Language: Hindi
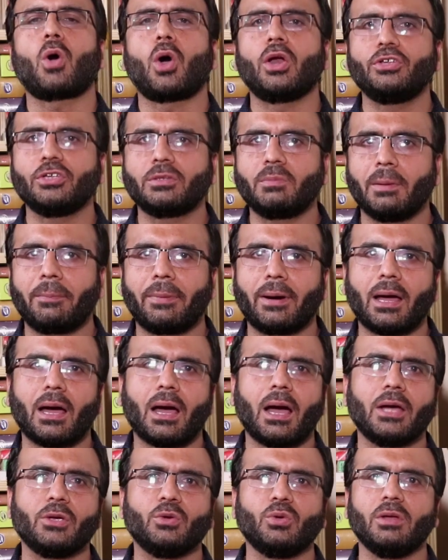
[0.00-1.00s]
कॉलेजेस में
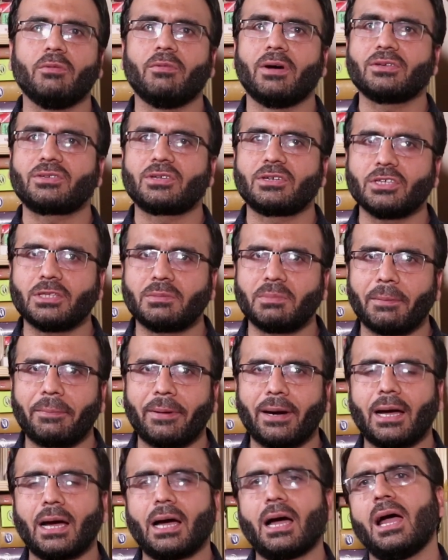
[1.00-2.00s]
पढ़ा यूनिवर्सिटीज़ में
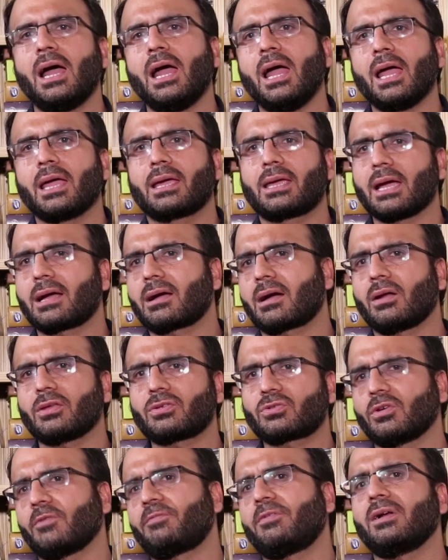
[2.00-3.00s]
पढ़ा कि
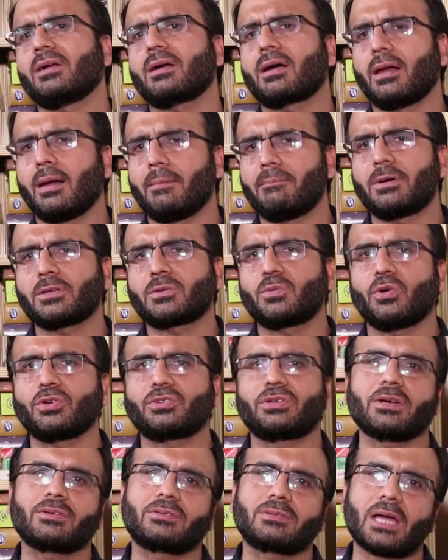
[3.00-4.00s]
क्रिस्टोफर कोलंबस वो
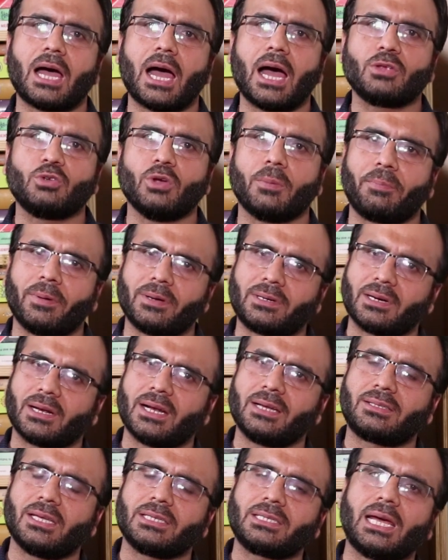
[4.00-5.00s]
शख्स था जो
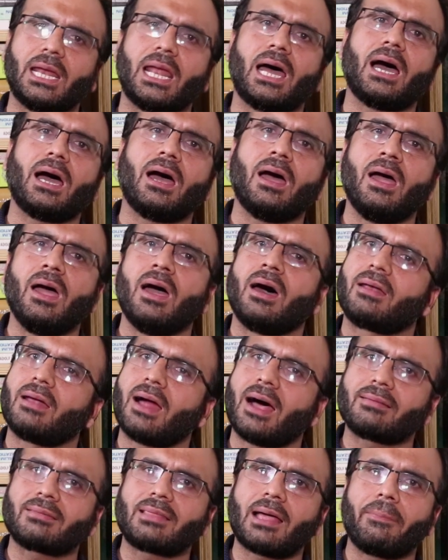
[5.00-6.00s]
पोर्टुगल से चला
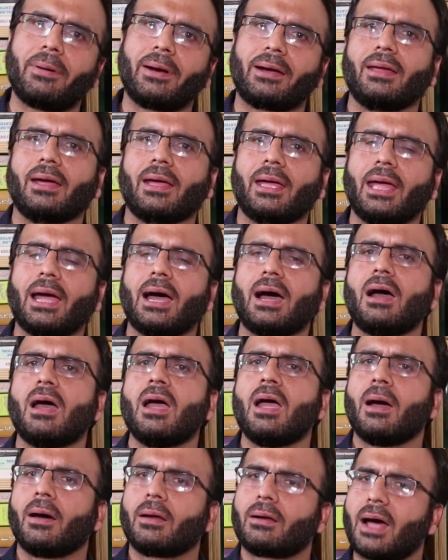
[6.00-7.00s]
रास्ता भटक गया
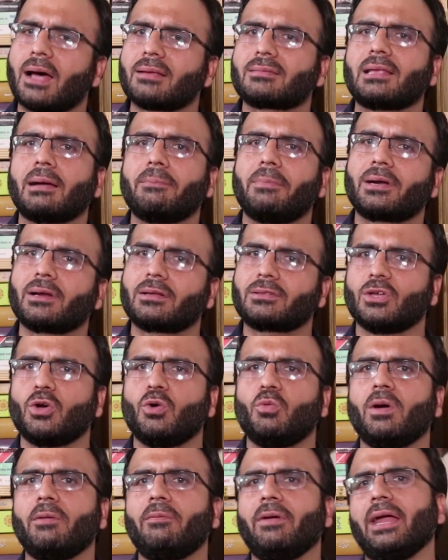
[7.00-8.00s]
रास्ता भटकते
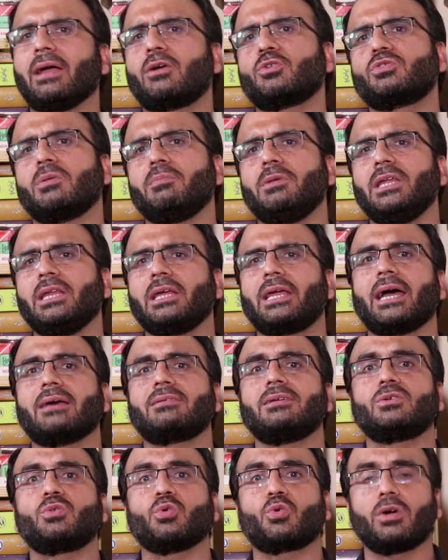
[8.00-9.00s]
हुए वे एक ज़मीन के
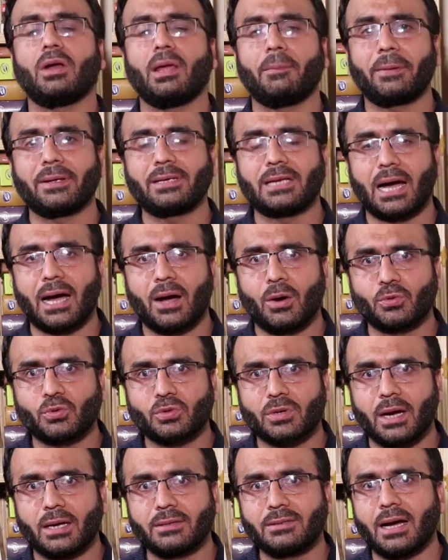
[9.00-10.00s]
ऐसे टुकड़े पे जा
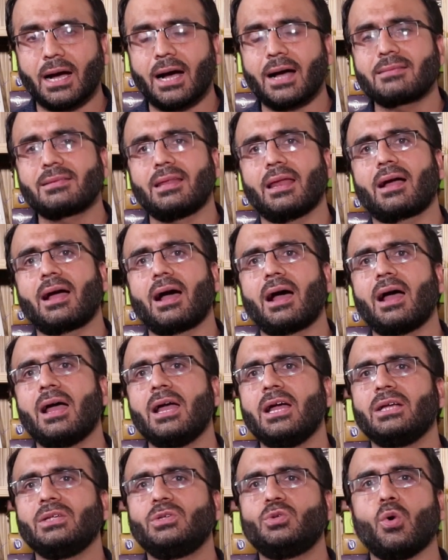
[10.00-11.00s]
उसका जहाज़ लगा
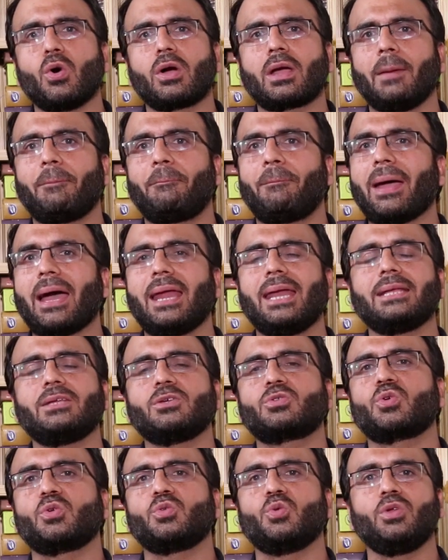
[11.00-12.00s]
जो कि पहले
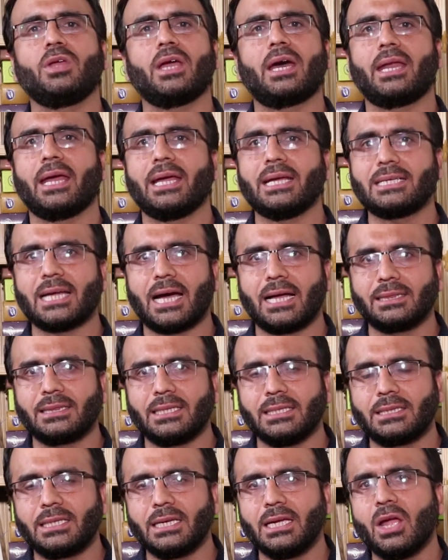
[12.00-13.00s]
जिसको दुनिया नहीं
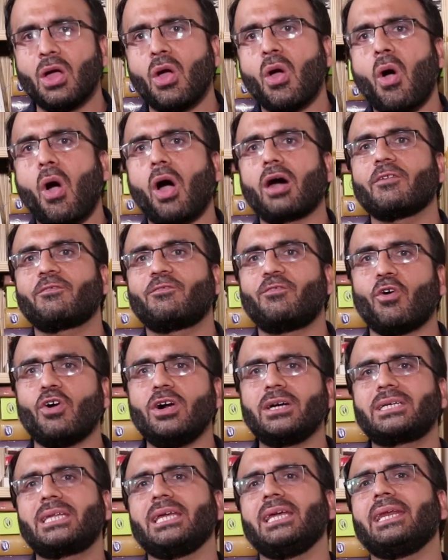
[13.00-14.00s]
जानती थी और
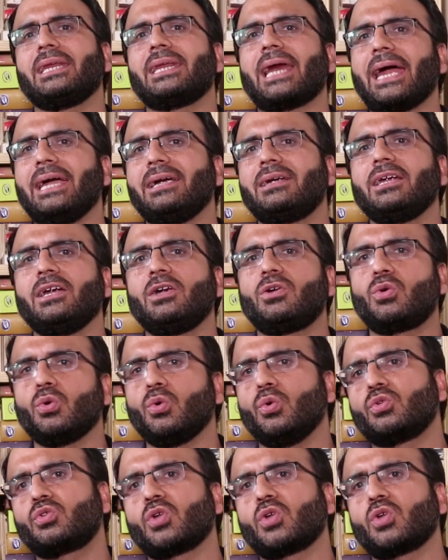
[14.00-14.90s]
1492